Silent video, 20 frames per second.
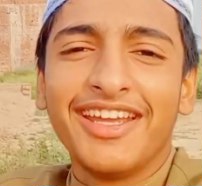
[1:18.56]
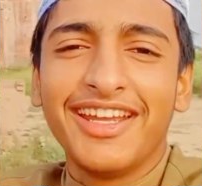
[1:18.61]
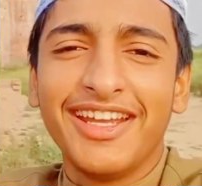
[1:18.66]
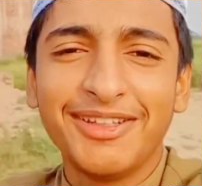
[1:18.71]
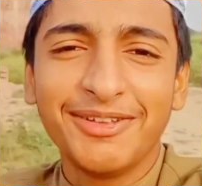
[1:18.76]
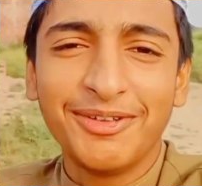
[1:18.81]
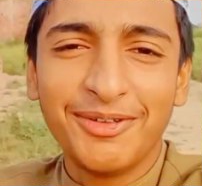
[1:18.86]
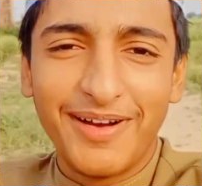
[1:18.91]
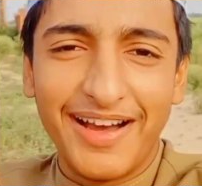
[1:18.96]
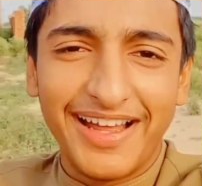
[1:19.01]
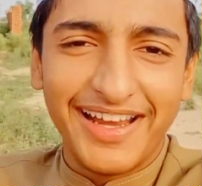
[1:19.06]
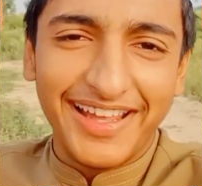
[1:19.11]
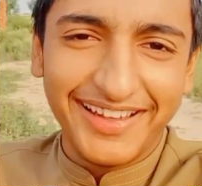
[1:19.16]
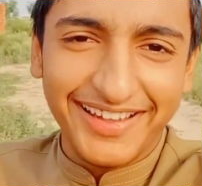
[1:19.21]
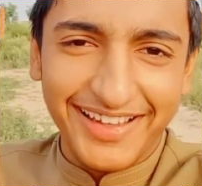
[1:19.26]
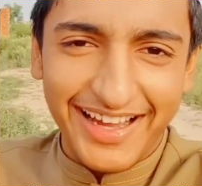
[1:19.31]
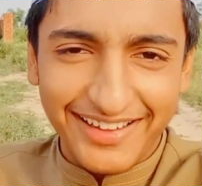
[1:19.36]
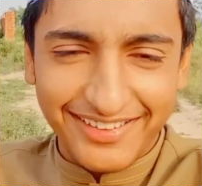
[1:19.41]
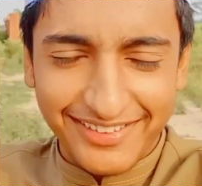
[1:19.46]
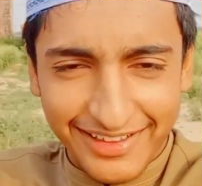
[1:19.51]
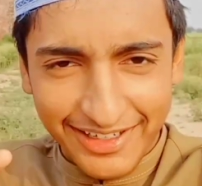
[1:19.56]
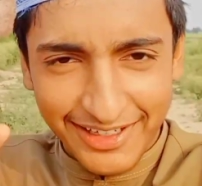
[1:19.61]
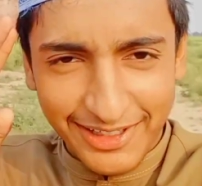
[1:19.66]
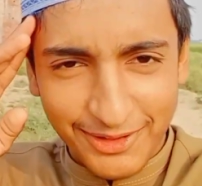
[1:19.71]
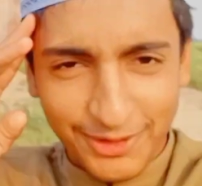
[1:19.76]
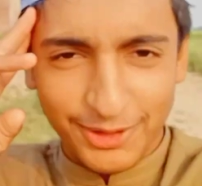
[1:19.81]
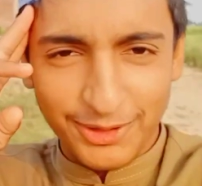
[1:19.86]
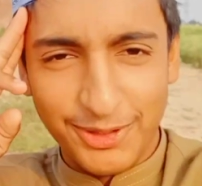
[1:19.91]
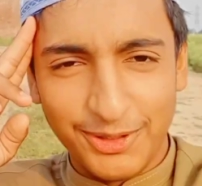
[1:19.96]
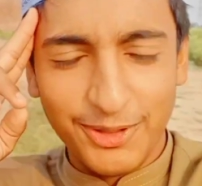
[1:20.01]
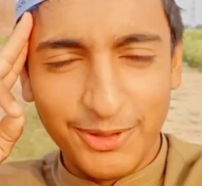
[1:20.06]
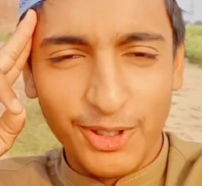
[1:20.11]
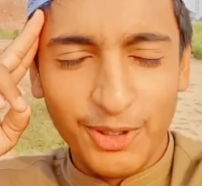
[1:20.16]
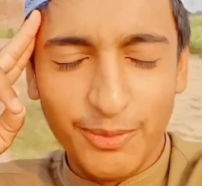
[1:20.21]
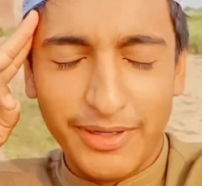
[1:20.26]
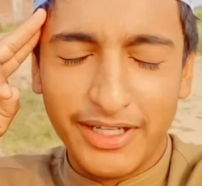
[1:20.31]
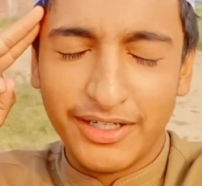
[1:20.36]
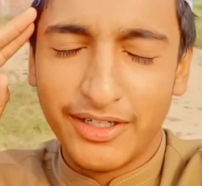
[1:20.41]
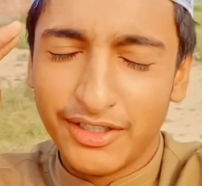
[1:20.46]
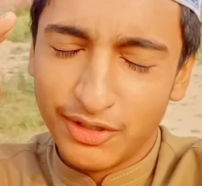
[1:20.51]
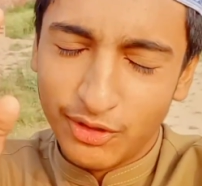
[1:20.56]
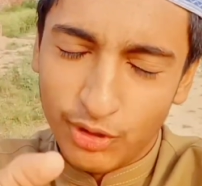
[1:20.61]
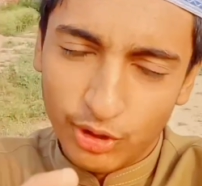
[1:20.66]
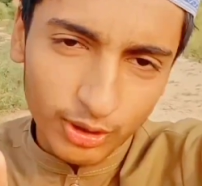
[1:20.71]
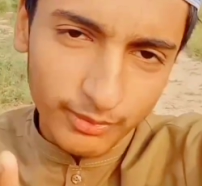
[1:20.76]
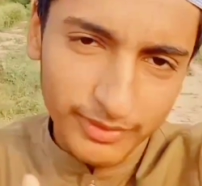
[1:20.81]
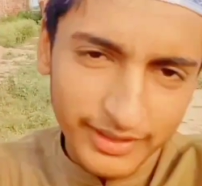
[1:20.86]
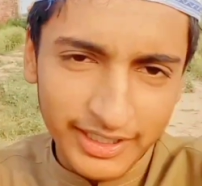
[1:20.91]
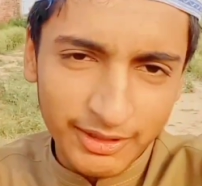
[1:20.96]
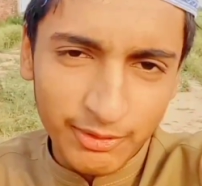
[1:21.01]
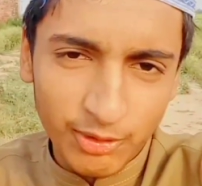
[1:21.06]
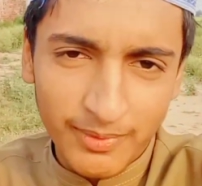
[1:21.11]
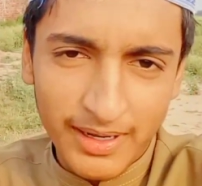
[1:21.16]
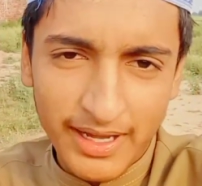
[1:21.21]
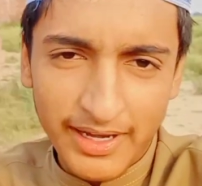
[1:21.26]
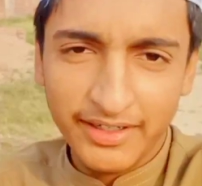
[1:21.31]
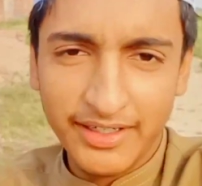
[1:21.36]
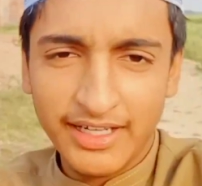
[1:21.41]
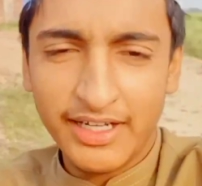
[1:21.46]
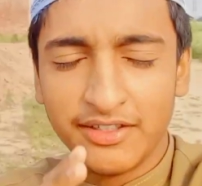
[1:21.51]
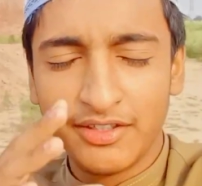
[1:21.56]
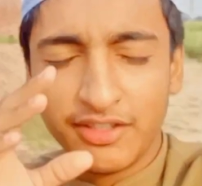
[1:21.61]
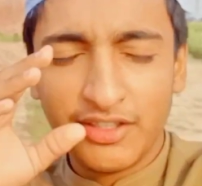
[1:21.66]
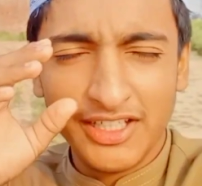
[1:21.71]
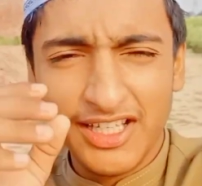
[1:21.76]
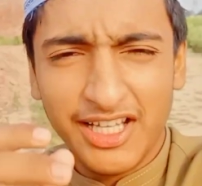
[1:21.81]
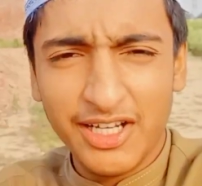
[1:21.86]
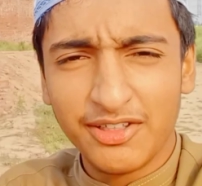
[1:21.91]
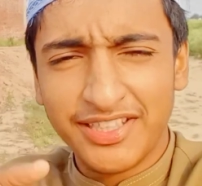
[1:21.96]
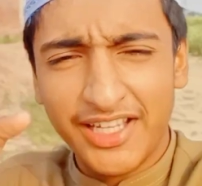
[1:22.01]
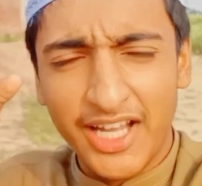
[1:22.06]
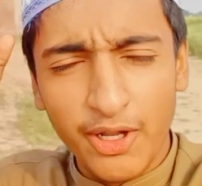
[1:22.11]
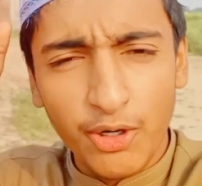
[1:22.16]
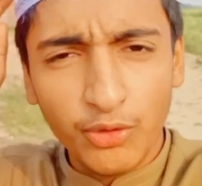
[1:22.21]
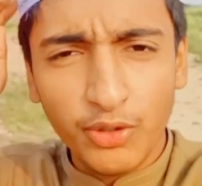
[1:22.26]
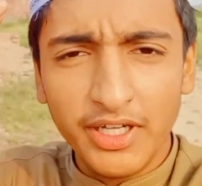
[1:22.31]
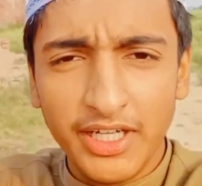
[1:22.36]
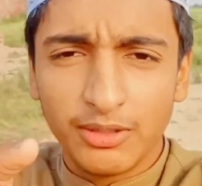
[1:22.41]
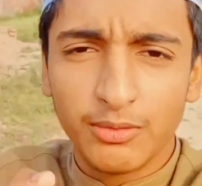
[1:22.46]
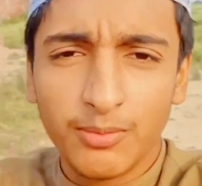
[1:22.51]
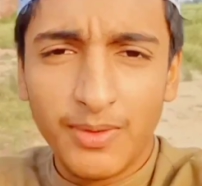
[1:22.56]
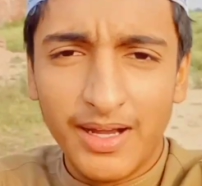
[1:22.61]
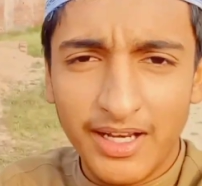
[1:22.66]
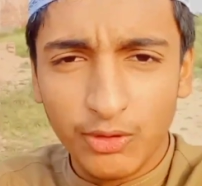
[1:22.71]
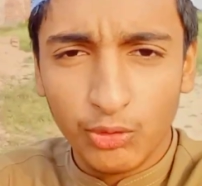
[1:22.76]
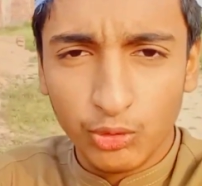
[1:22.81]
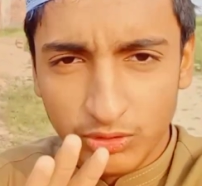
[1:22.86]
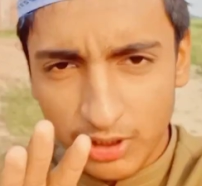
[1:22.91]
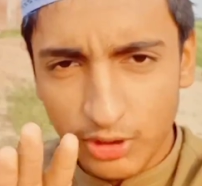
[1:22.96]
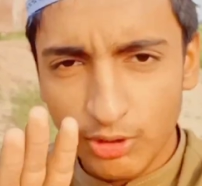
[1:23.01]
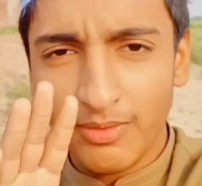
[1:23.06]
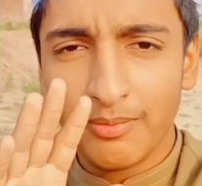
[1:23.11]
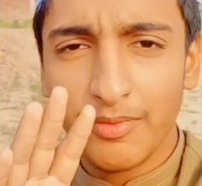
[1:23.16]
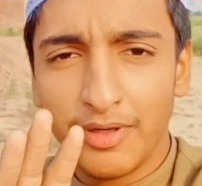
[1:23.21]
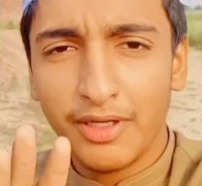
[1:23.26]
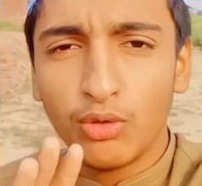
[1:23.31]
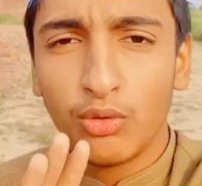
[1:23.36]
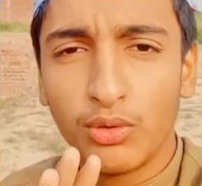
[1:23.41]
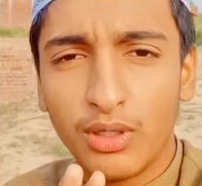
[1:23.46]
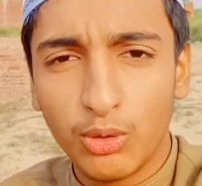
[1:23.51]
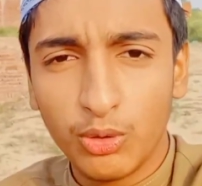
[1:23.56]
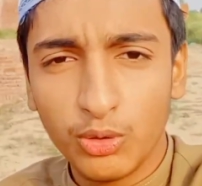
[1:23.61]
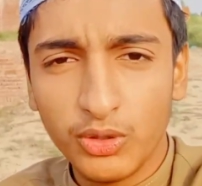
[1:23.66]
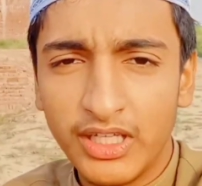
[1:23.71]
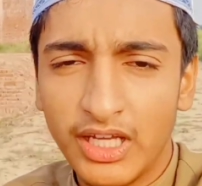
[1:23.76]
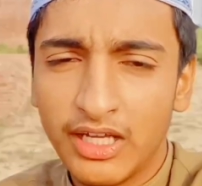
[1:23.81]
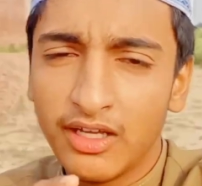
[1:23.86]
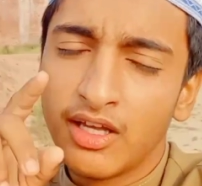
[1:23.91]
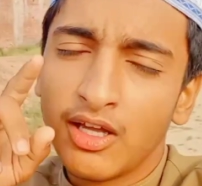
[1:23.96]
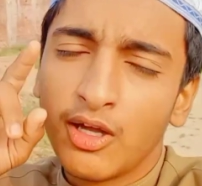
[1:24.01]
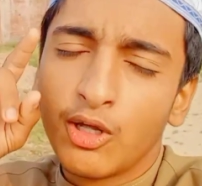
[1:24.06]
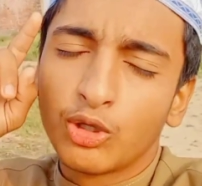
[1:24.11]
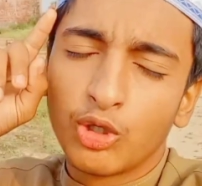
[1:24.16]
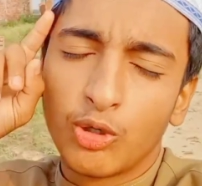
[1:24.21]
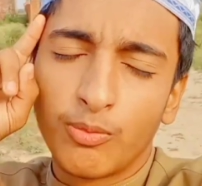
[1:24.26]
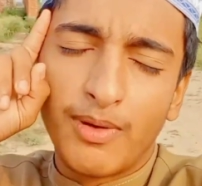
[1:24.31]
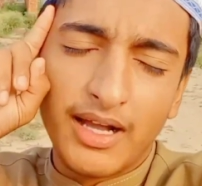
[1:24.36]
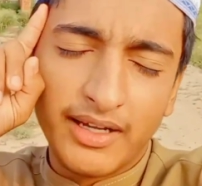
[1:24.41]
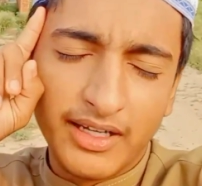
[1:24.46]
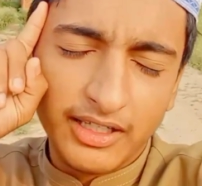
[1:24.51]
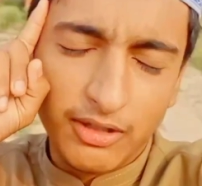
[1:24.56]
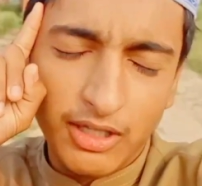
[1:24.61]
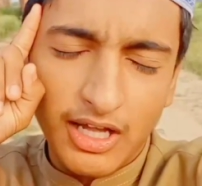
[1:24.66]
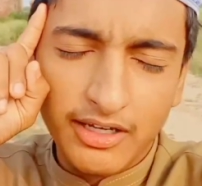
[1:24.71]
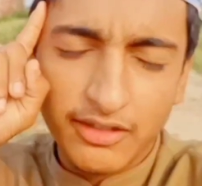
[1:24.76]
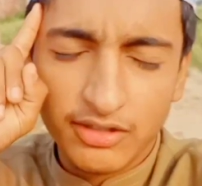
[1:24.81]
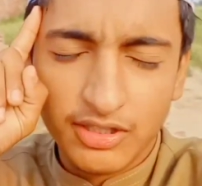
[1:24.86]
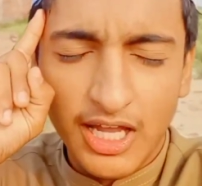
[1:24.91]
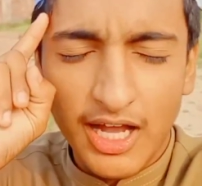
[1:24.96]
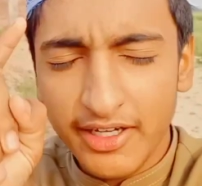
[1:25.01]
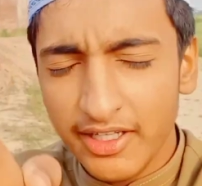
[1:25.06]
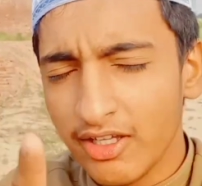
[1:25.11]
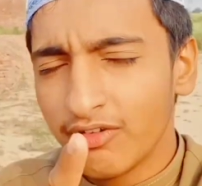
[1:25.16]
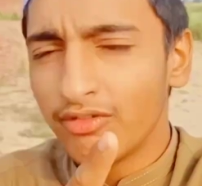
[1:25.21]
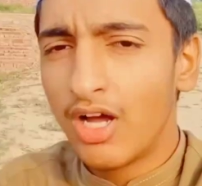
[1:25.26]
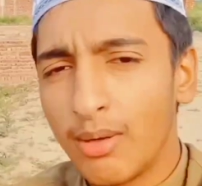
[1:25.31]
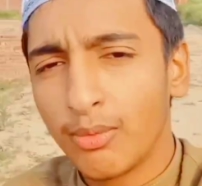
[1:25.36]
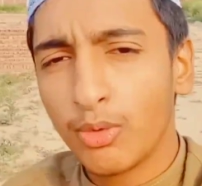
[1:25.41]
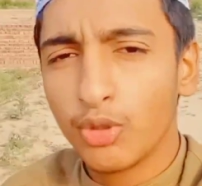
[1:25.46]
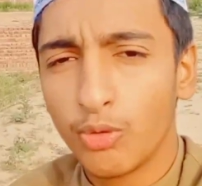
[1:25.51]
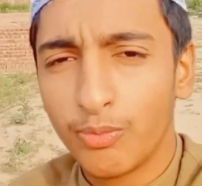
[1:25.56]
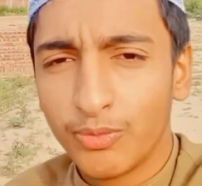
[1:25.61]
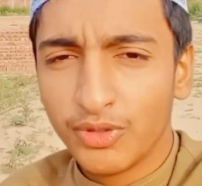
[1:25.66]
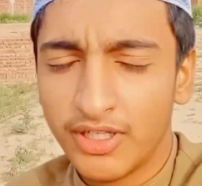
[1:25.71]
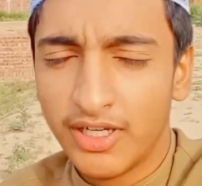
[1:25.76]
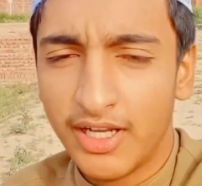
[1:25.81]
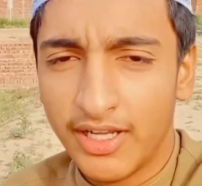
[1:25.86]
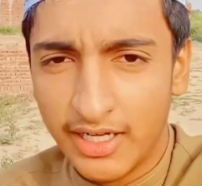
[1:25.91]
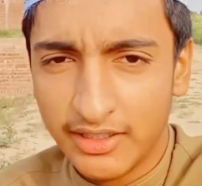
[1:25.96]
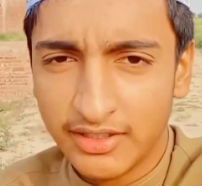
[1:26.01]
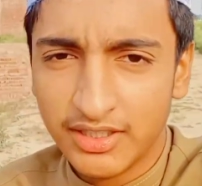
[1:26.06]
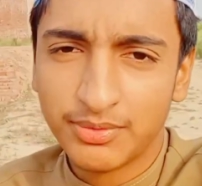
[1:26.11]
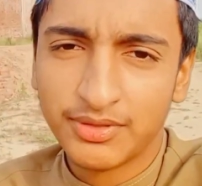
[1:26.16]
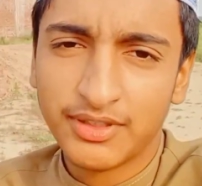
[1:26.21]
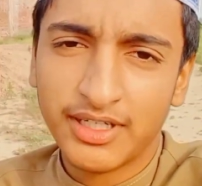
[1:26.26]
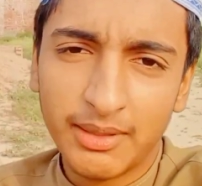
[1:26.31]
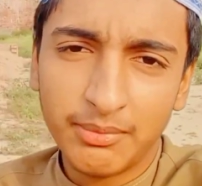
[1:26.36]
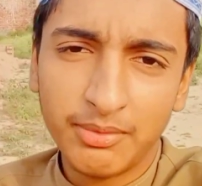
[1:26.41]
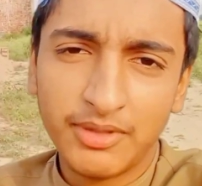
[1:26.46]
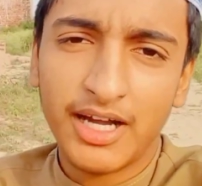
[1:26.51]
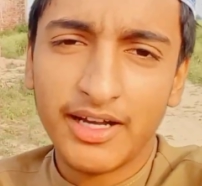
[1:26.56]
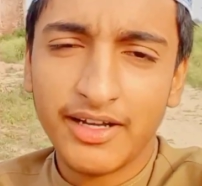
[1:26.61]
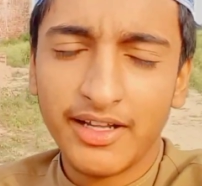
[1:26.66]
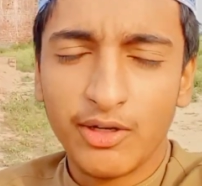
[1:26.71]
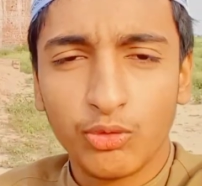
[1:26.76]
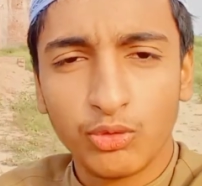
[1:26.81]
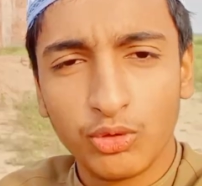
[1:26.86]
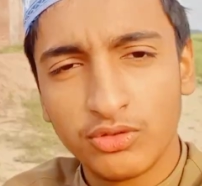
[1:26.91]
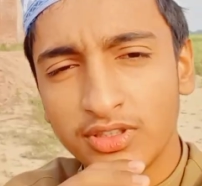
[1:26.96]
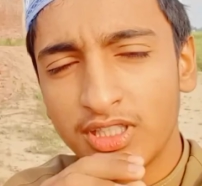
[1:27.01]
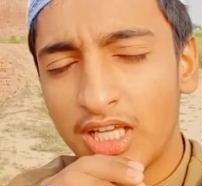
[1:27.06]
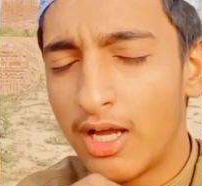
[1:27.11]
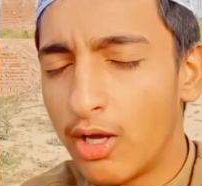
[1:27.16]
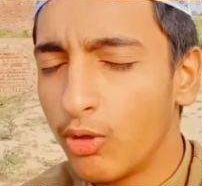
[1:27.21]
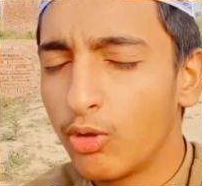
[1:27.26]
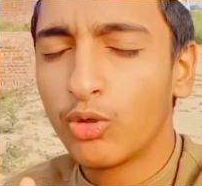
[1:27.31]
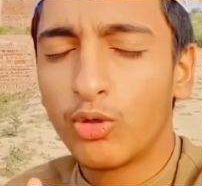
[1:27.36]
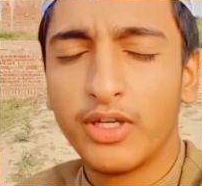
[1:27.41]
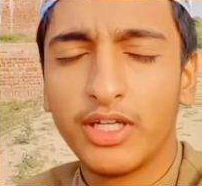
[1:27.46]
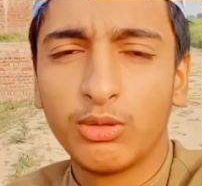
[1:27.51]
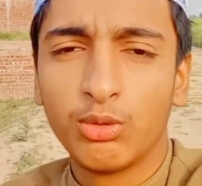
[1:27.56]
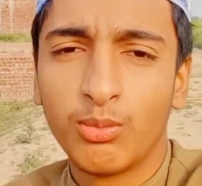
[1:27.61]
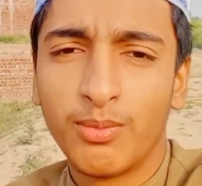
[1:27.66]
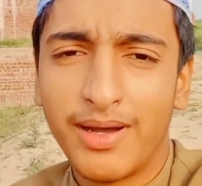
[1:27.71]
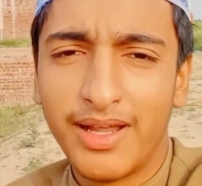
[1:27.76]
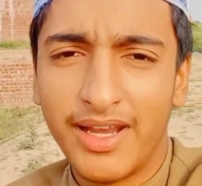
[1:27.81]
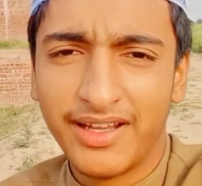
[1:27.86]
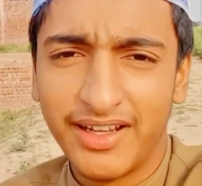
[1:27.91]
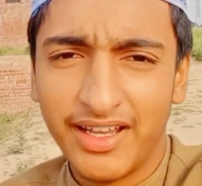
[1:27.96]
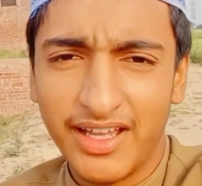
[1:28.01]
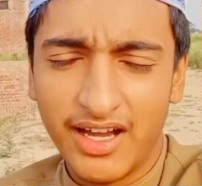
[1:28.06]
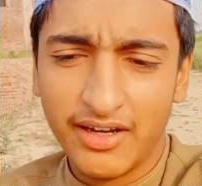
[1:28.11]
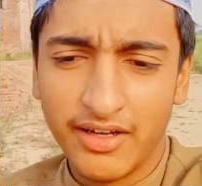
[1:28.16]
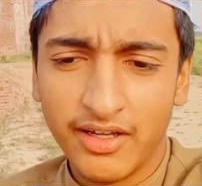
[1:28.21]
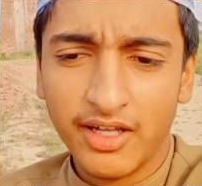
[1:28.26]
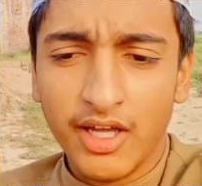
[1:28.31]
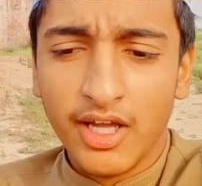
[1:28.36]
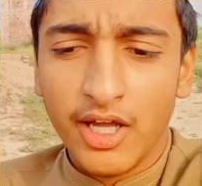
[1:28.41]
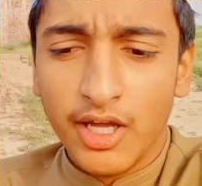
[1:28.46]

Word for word: ईद मुबारक यार सारे दोस्तों को मेरे कज़नों को भी ईद मुबारक यार रिश्तेदार सारों को ईद मुबारक उनसे तो मैं मिल लूँगा खुद ही तो बाकी तारी तो सारी आवाम को जो मुझे ना यार सब्सक्राइब कर रहे हैं उन सारों को ईद मुबारक है यार